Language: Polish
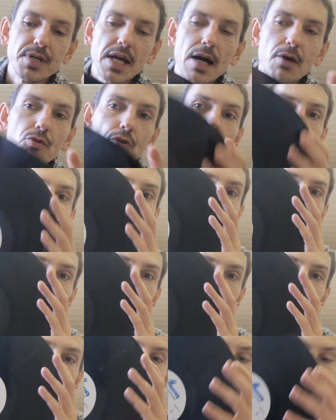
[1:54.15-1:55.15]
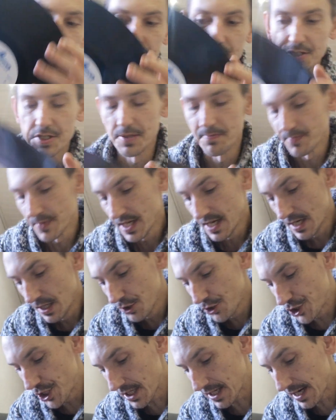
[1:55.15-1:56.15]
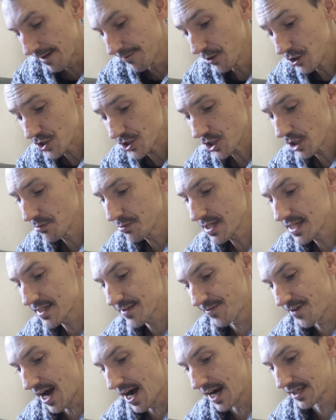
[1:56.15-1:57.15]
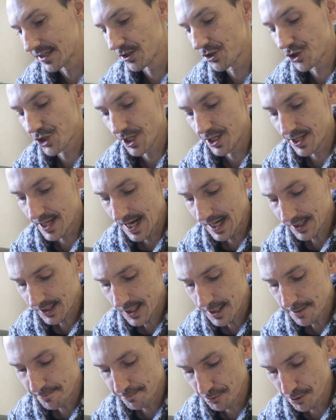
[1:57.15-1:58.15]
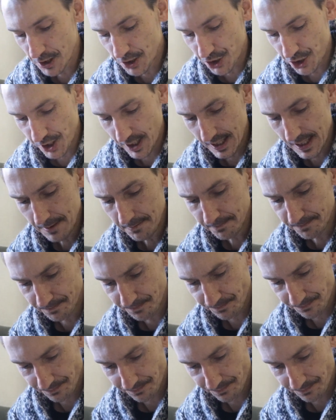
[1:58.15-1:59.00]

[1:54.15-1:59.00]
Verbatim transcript: Biało-niebieski. Ciekawostką jest fakt, że na tej płycie